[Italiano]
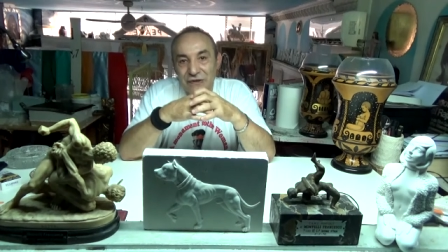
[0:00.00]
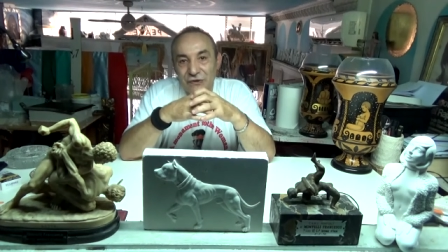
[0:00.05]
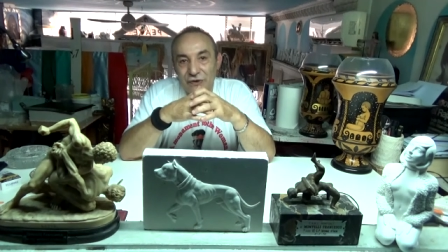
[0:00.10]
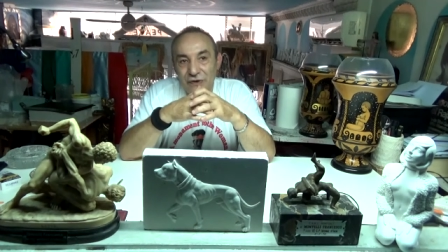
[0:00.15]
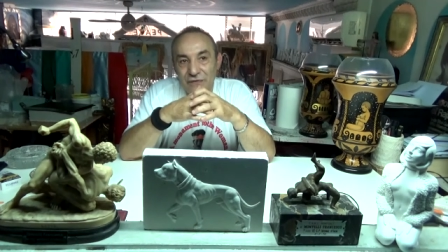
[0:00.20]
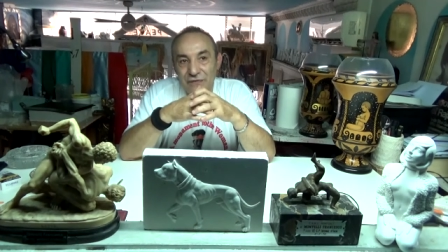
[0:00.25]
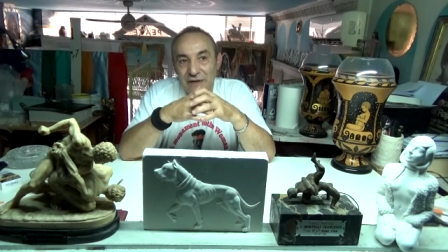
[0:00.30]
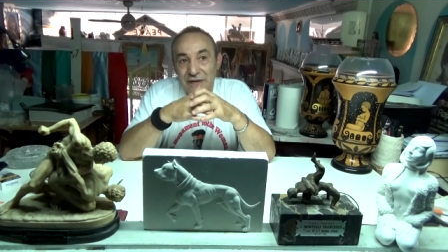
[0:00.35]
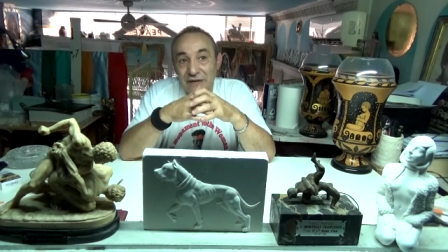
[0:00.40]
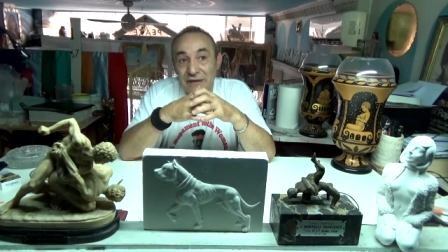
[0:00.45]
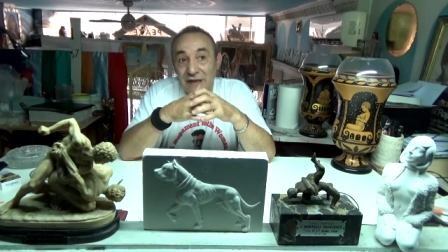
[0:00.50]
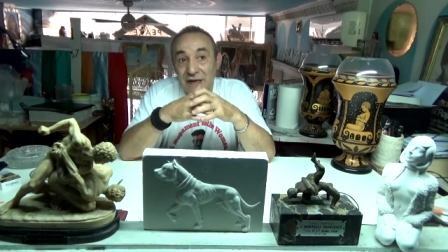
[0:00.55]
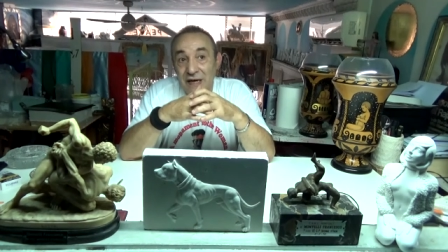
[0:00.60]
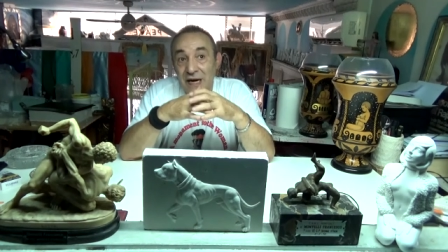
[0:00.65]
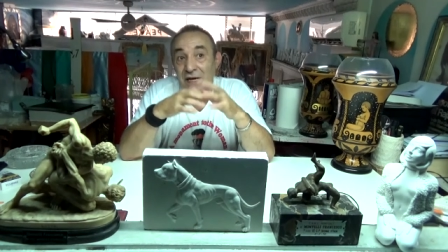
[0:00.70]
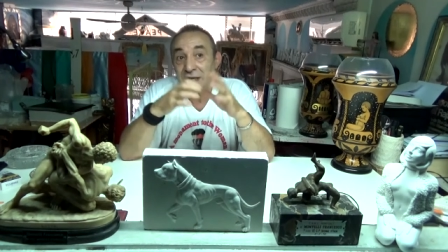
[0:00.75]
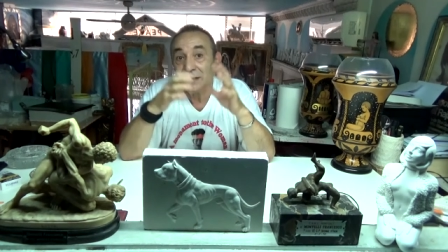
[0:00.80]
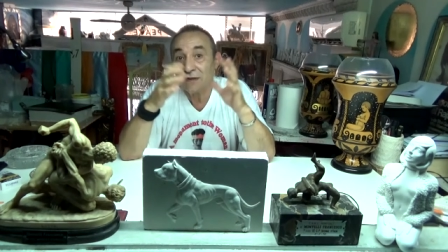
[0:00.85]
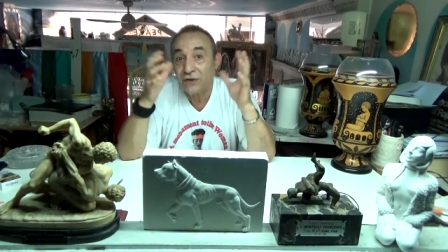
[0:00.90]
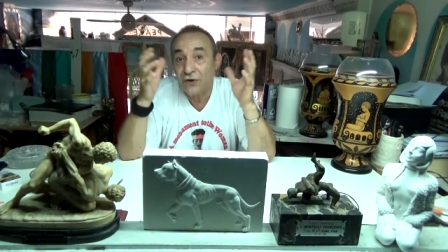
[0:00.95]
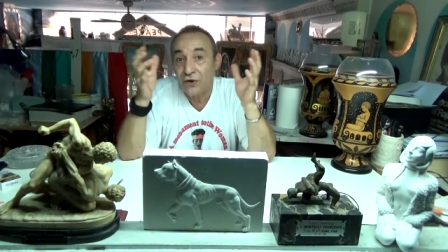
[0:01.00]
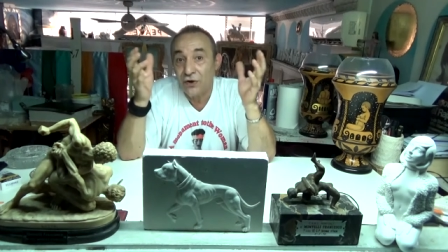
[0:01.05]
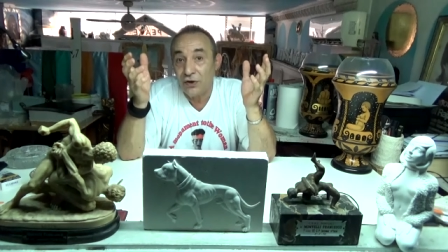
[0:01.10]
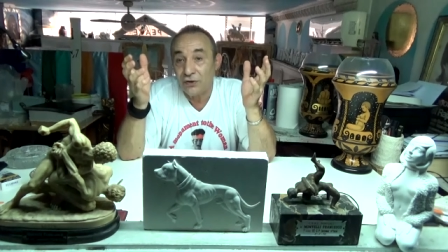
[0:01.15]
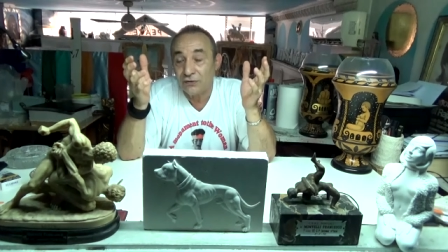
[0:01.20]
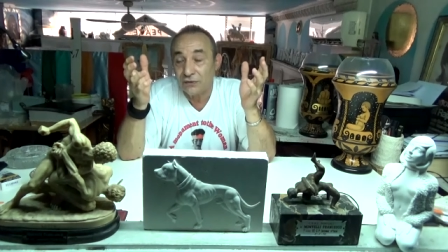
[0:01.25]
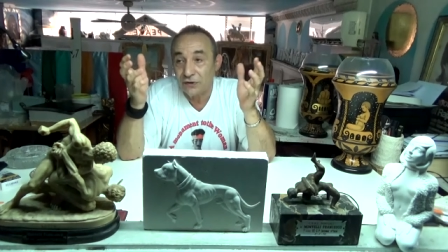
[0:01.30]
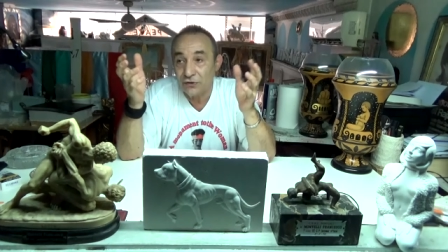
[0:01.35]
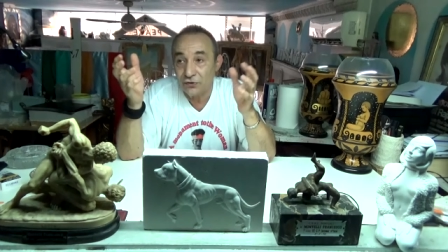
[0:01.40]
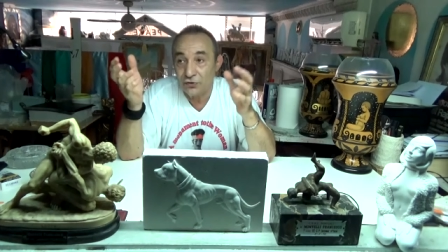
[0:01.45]
sua vita che a
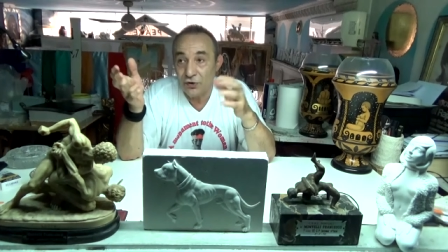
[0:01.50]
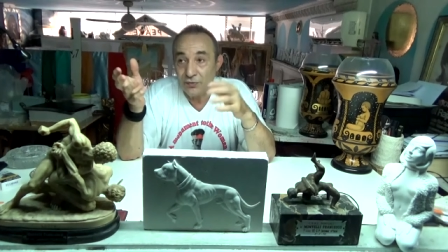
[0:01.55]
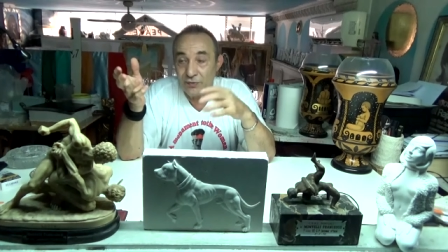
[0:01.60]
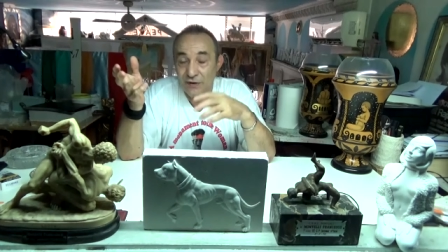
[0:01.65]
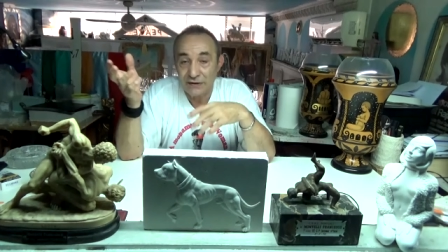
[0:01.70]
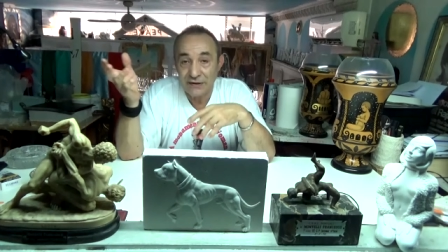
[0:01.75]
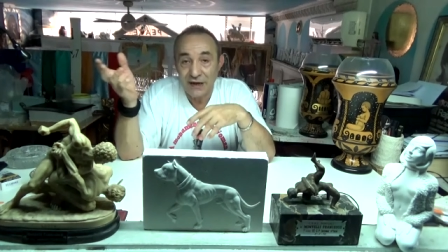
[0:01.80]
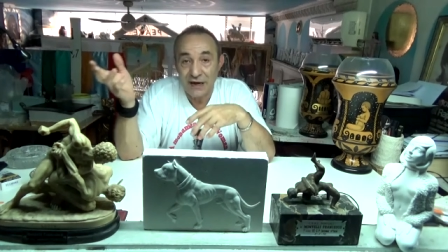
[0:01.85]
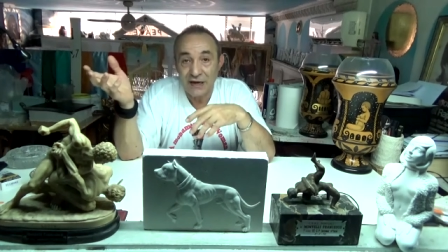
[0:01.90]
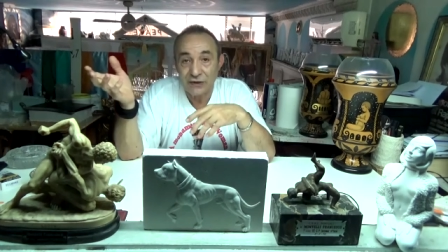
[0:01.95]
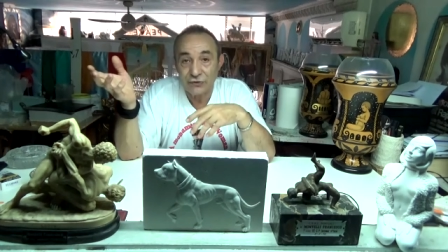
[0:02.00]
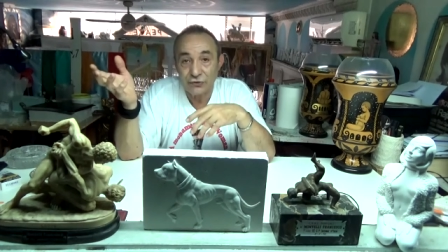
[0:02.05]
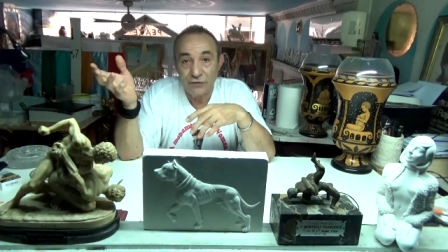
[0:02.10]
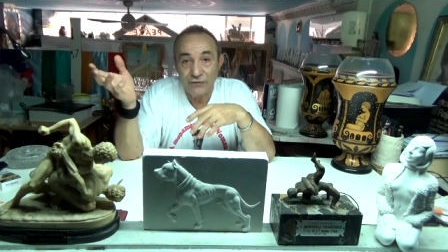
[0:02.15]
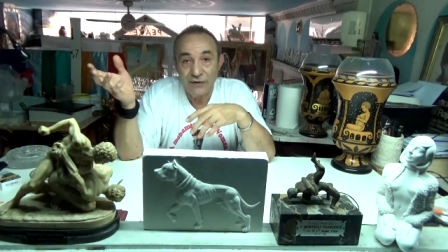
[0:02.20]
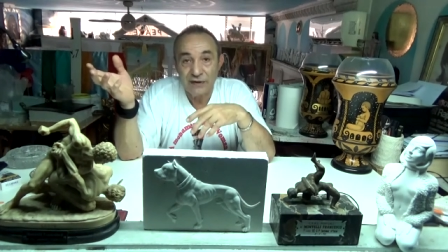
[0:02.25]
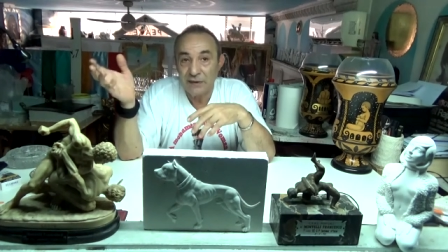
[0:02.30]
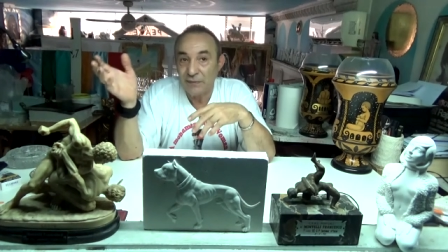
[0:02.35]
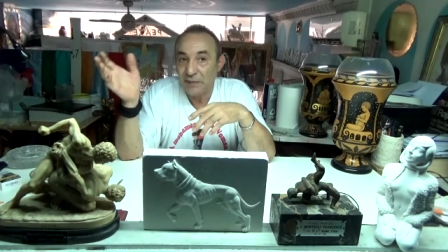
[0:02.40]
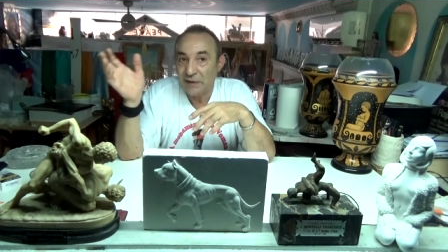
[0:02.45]
seconda di come andrà la sua vita,